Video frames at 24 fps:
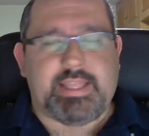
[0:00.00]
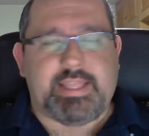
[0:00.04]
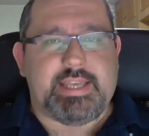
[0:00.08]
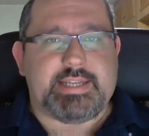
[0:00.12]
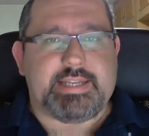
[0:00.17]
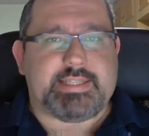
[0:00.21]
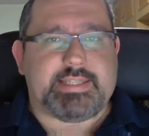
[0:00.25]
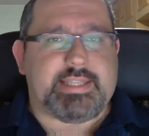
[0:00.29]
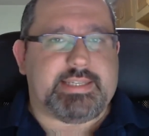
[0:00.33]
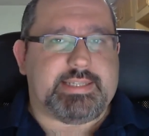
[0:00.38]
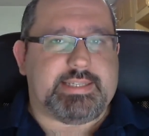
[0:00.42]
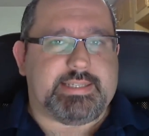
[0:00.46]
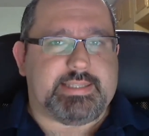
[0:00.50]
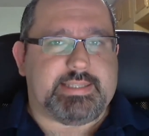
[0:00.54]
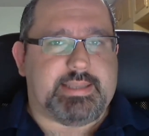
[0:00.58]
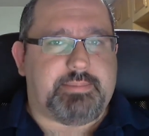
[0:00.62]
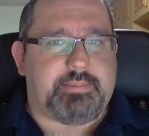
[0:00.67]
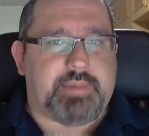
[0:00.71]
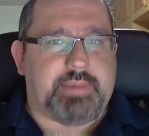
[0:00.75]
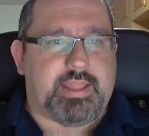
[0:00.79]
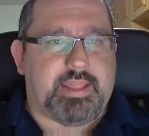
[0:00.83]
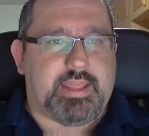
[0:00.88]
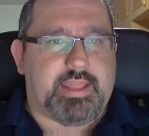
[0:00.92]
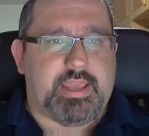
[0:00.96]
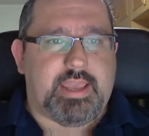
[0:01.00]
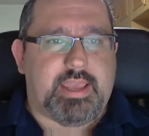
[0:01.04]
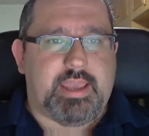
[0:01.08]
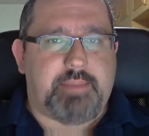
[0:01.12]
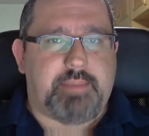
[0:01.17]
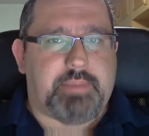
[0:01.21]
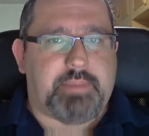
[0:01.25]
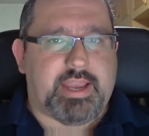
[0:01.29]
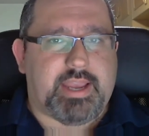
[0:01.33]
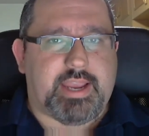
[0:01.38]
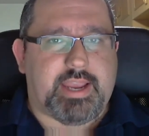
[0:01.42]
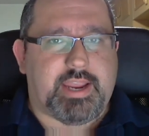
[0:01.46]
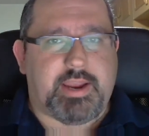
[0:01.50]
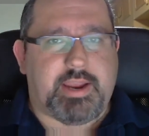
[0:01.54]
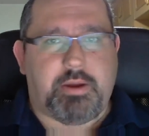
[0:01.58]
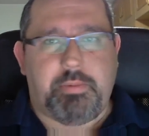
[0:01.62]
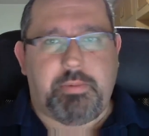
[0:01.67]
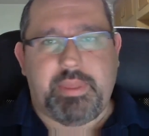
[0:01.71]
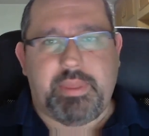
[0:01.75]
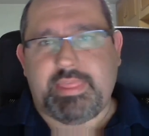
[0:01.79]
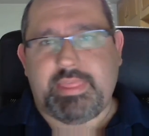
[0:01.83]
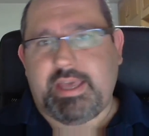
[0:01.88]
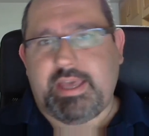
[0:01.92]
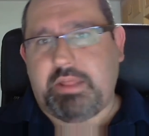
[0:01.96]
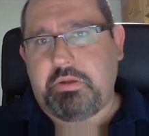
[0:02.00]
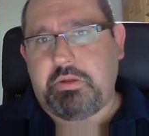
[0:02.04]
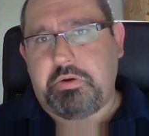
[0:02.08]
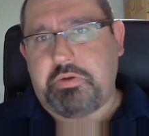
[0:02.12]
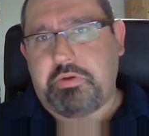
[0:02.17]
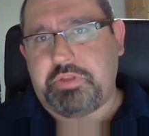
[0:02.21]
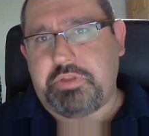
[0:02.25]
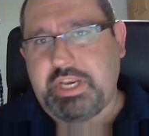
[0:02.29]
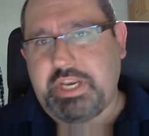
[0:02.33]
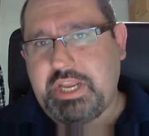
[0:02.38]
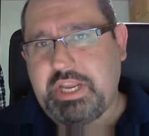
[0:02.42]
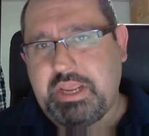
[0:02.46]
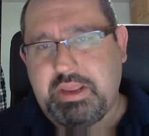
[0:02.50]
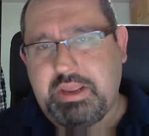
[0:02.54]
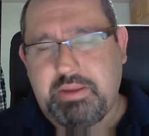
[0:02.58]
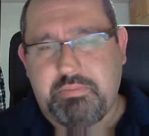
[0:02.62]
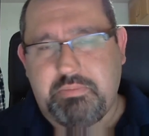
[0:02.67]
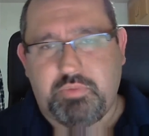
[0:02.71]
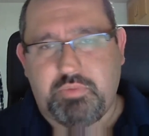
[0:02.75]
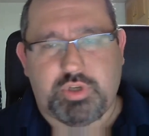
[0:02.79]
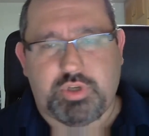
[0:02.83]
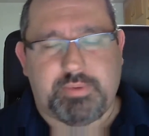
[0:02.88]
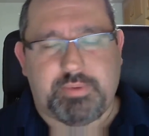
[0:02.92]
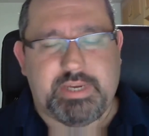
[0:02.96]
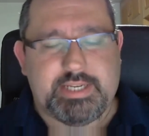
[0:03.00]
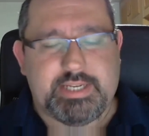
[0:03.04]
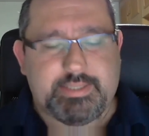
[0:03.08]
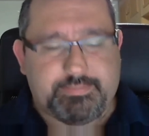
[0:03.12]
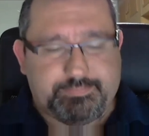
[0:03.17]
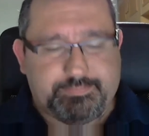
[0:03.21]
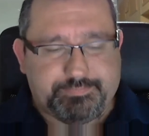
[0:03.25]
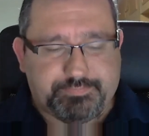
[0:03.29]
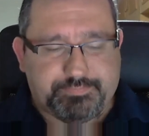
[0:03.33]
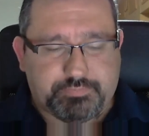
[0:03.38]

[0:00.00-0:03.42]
de este sistema de magia que he comentado, no tiene mucho más.